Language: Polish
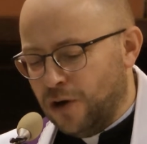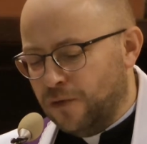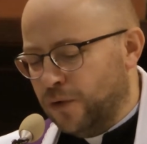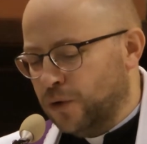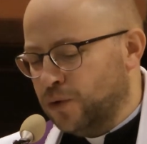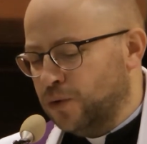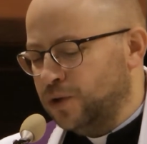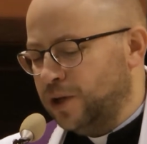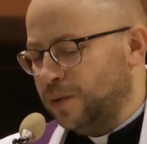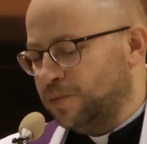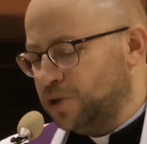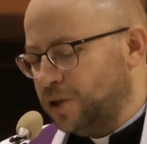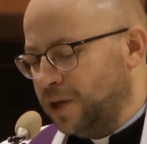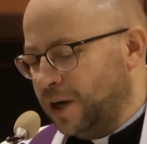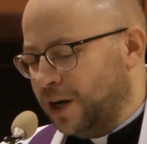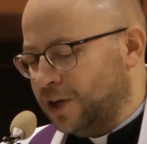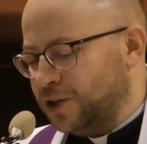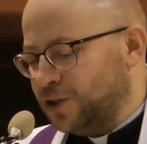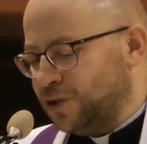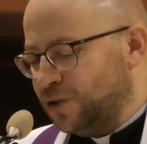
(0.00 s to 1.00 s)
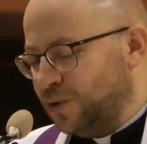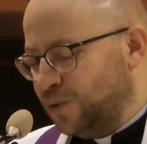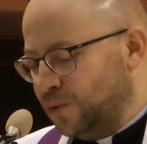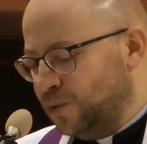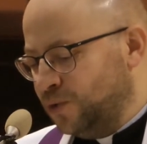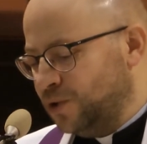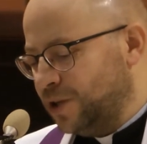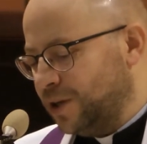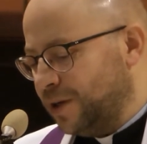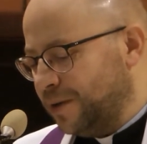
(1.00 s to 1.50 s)
Wokół nieprzyjaźni
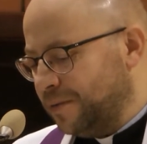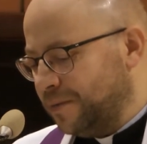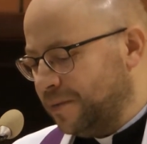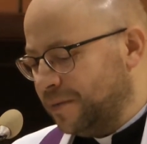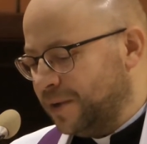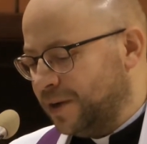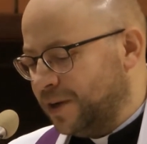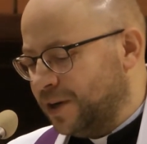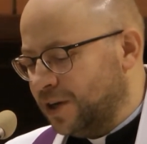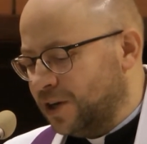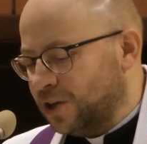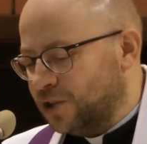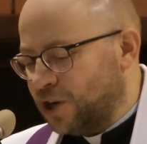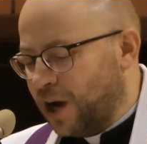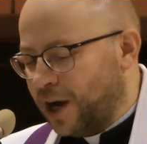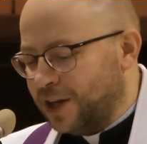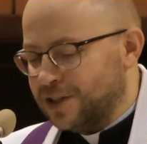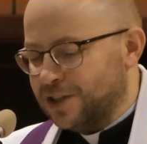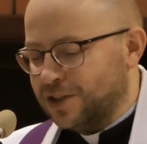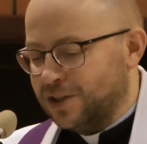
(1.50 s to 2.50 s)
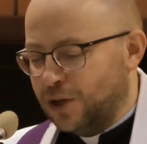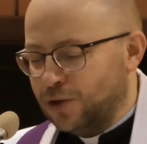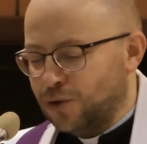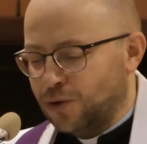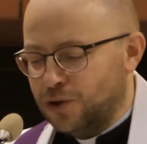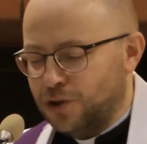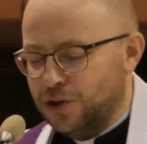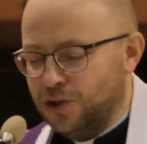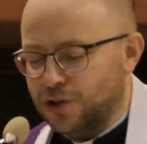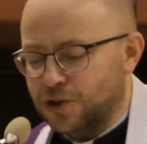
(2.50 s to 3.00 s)
ludzie, czas nie
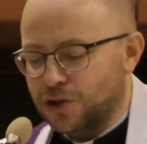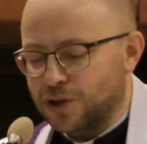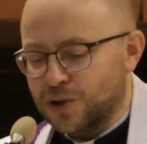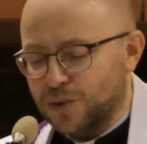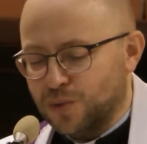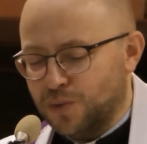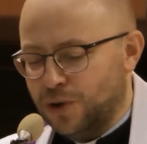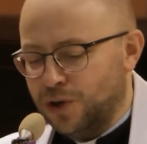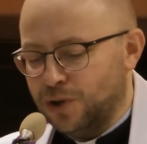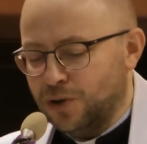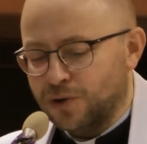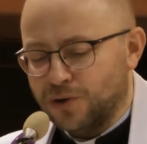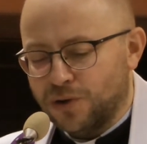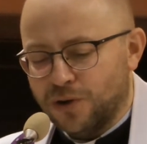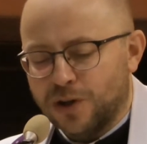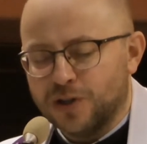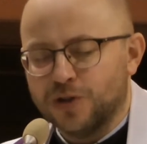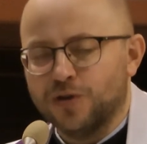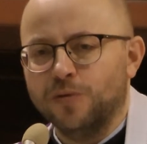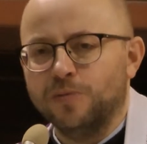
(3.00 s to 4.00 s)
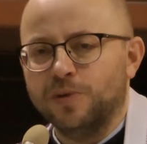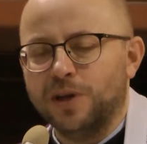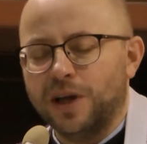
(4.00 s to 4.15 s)
dość, że zły, to coraz go